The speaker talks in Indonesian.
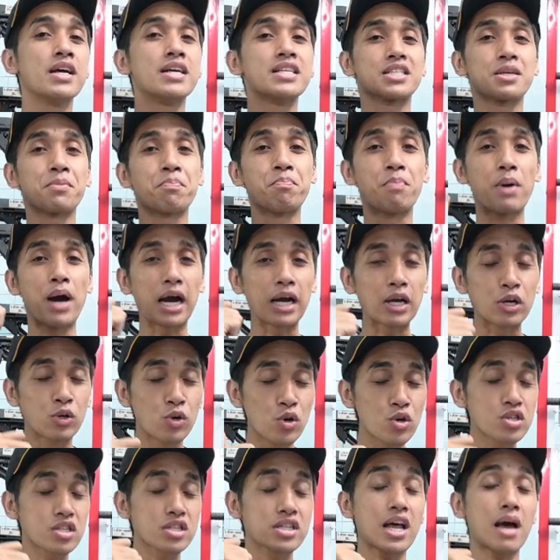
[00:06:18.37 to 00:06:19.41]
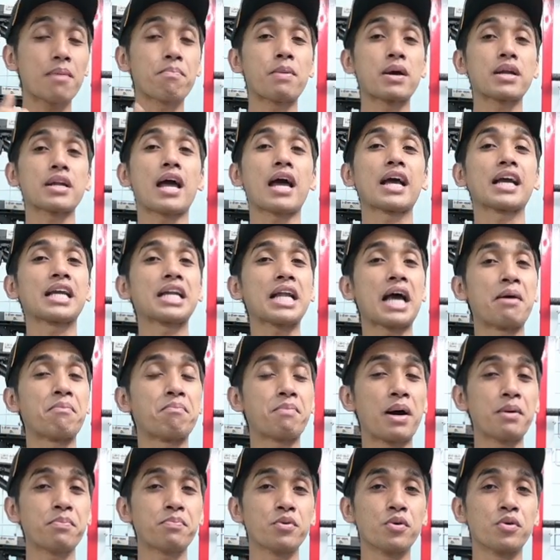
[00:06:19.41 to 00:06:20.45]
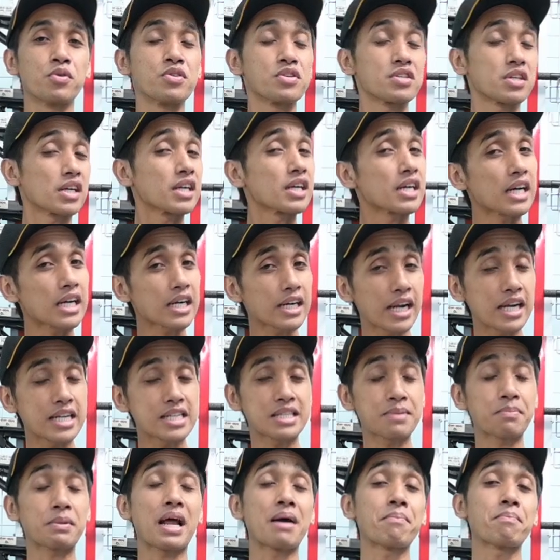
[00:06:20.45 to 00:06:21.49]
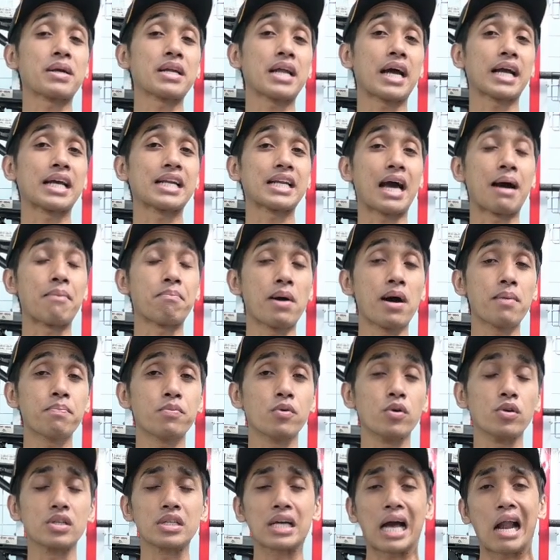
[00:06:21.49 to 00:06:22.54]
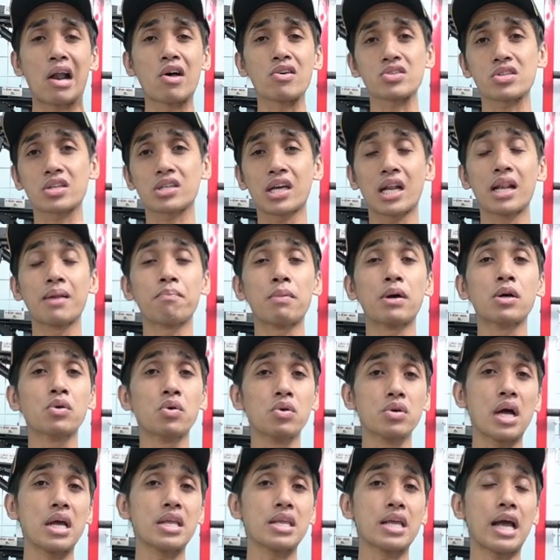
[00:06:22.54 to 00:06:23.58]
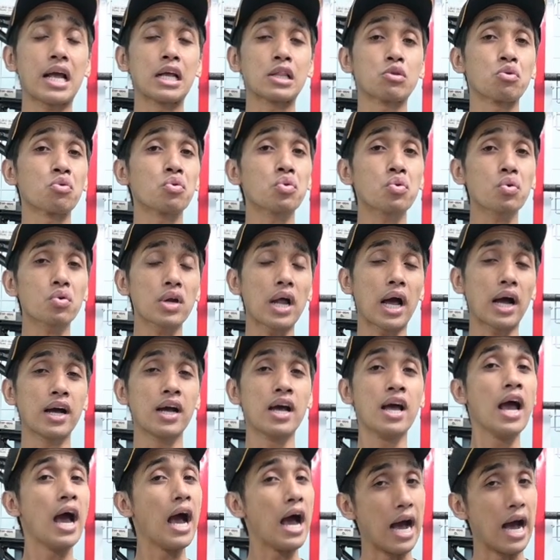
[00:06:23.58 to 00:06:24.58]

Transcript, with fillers: Sebagus senapan angin apapun, sekeren senapan angin apapun, kalau skill penggunanya itu kurang,